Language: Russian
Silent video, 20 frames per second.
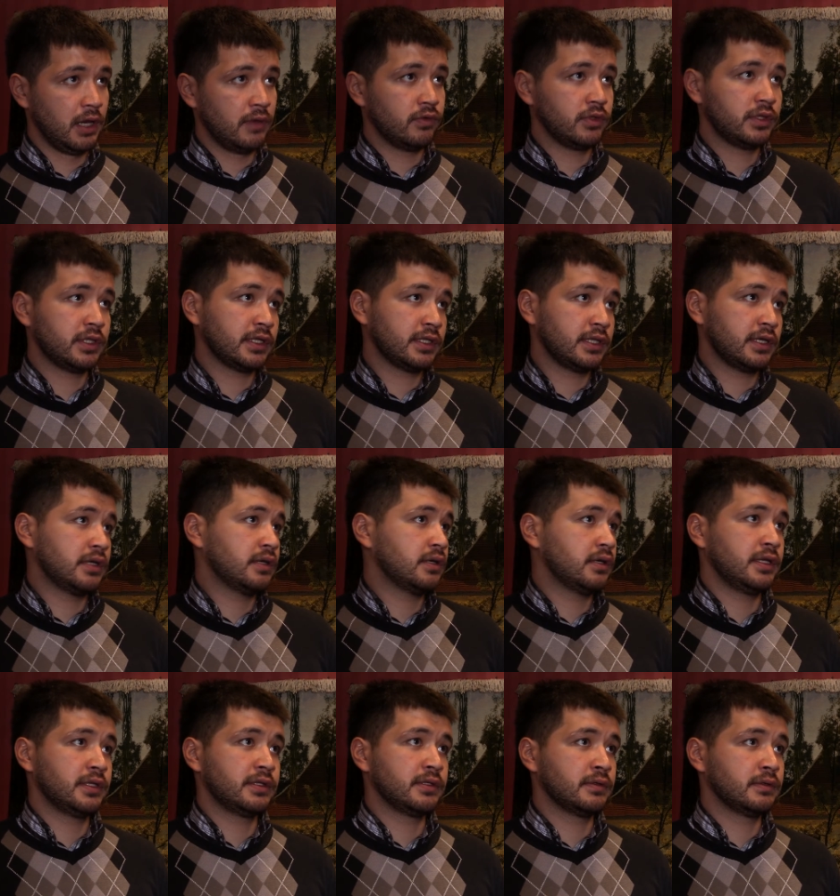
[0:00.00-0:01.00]
Вот тогда
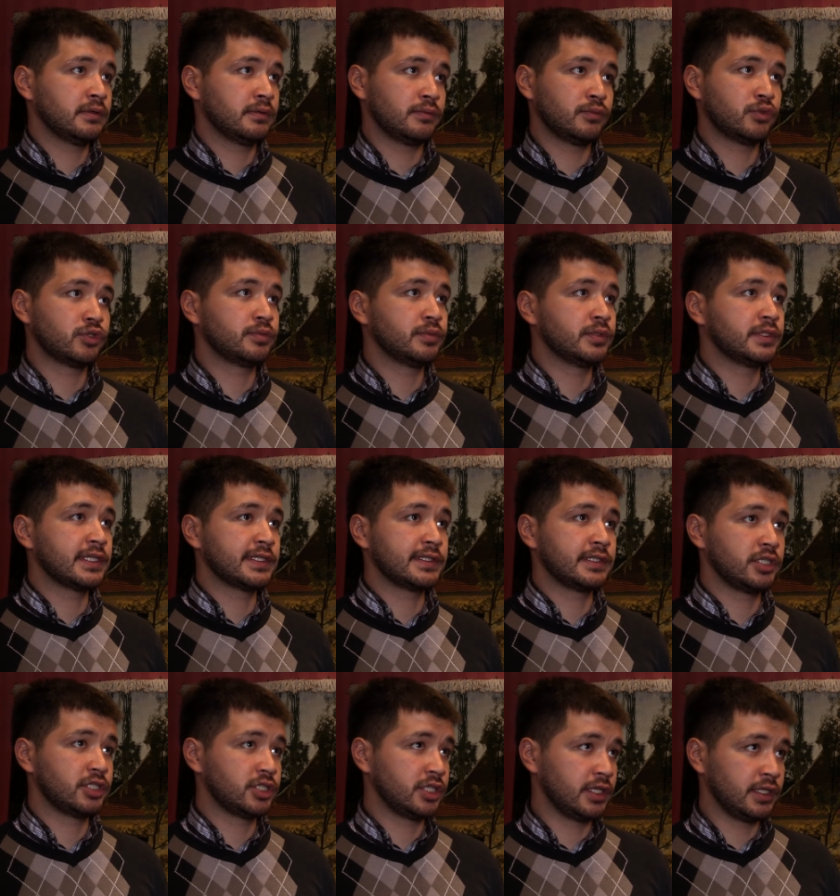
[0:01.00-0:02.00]
это может быть SaaS
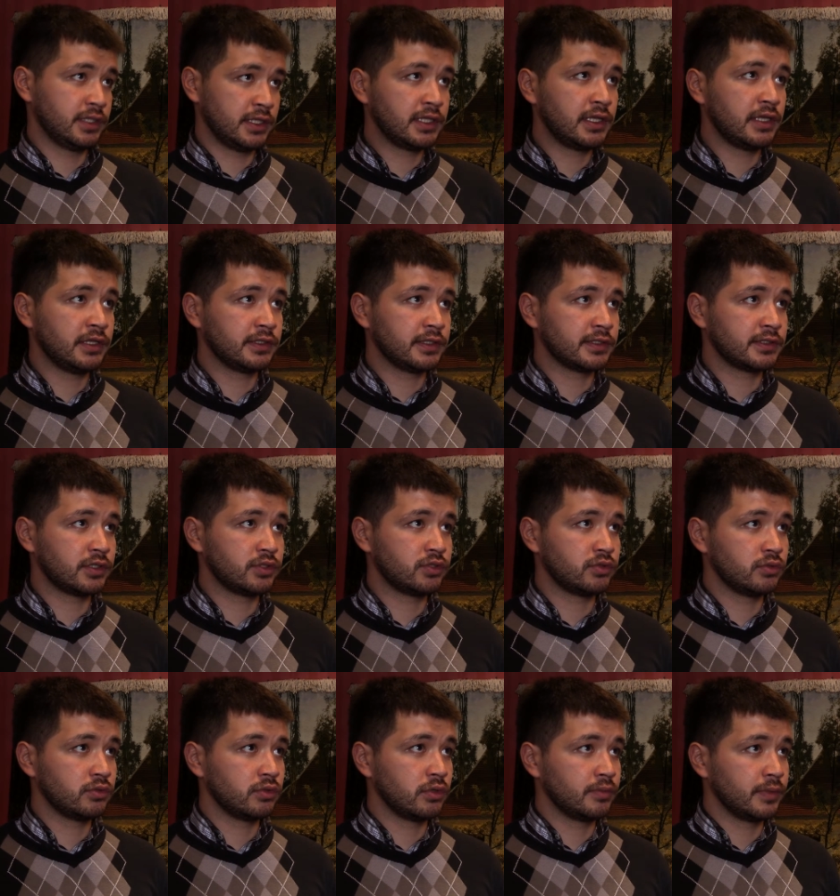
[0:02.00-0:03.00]
решение, да, для них
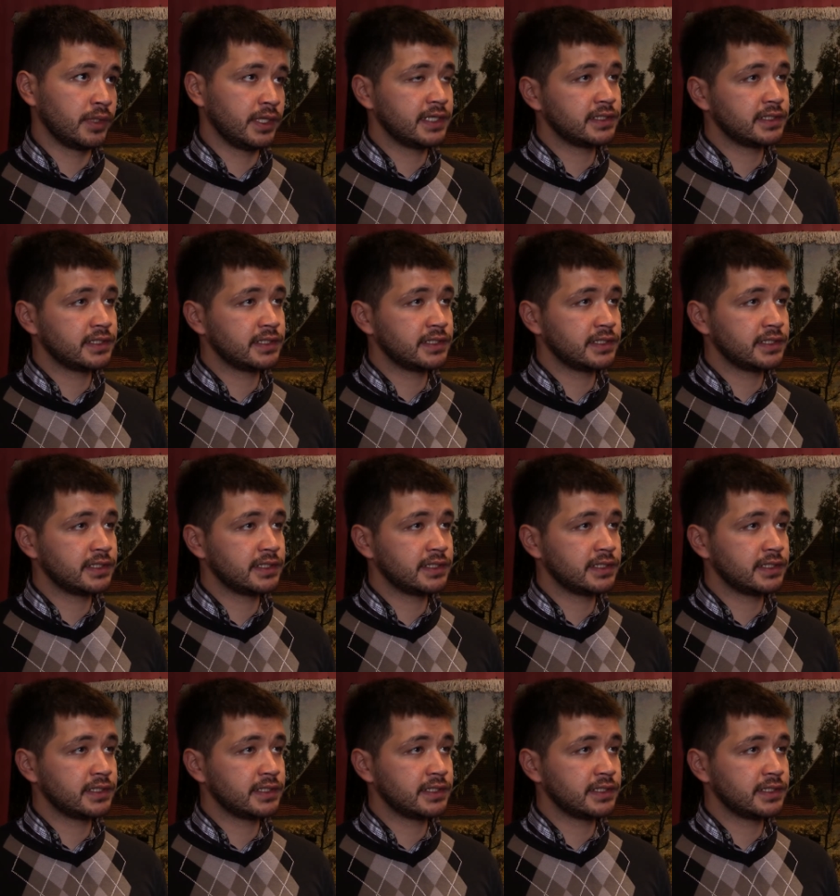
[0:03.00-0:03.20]
достаточно удобно.